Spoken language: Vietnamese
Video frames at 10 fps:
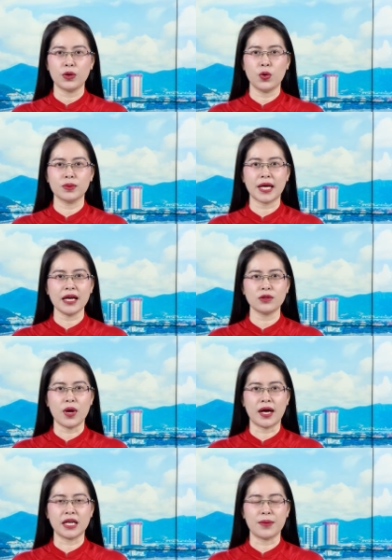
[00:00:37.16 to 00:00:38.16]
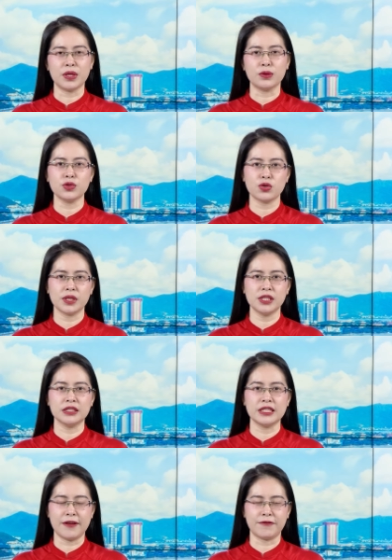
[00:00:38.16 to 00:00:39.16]
cùng các đoàn đại biểu trung ương,
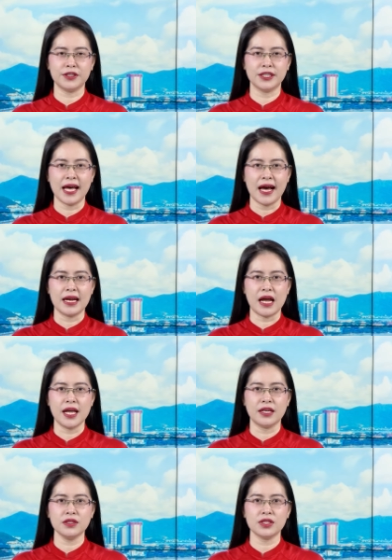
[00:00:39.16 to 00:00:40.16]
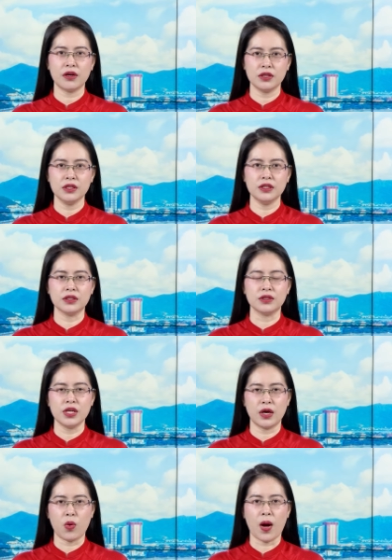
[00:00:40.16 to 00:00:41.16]
địa phương đã đến dâng hương,
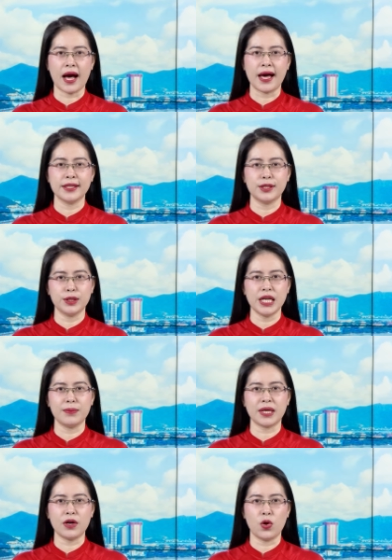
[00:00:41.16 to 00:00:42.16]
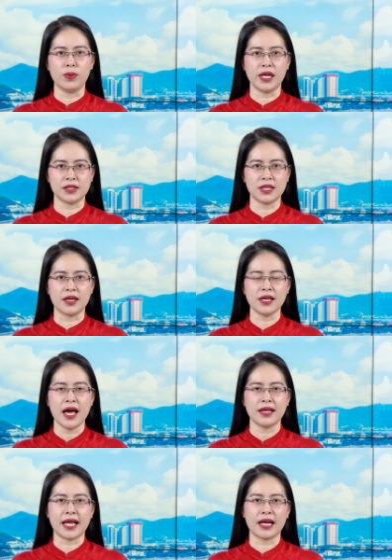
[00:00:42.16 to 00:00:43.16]
dâng hoa, tưởng niệm các anh hùng liệt sĩ
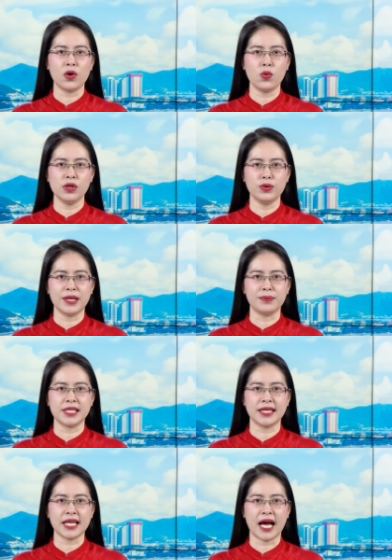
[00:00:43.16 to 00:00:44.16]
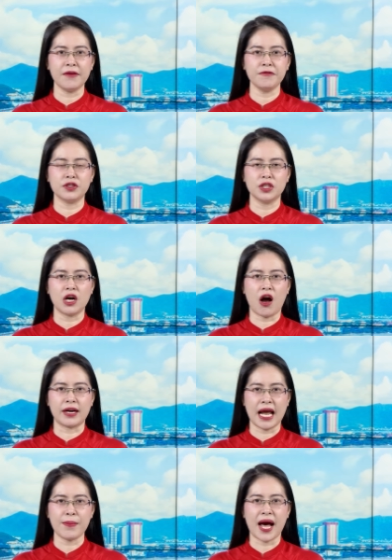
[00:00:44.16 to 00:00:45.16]
tại khu lưu niệm chiến thắng Vườn Gòn
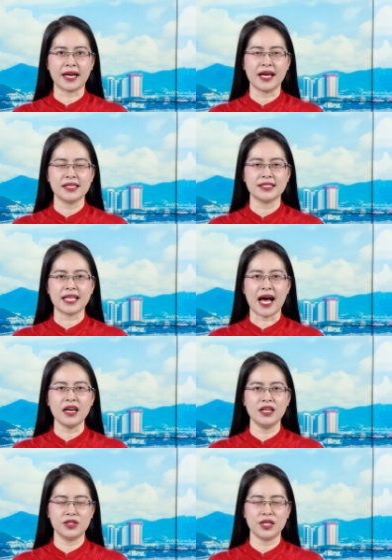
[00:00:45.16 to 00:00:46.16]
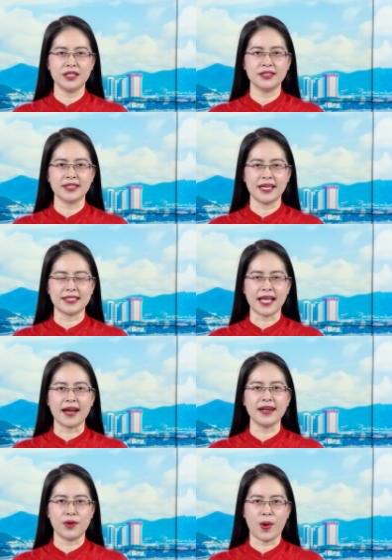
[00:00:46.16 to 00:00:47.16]
Đá Bàn, xã Ninh Sơn, thị xã
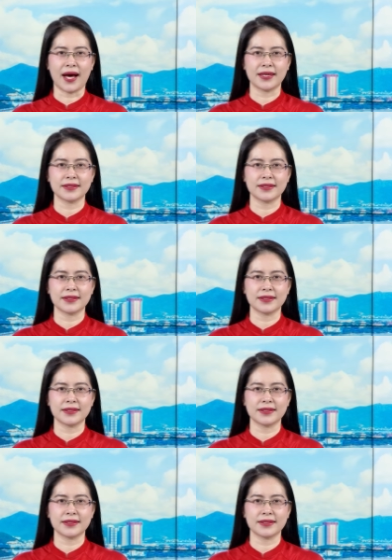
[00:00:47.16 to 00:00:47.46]
Ninh Hòa.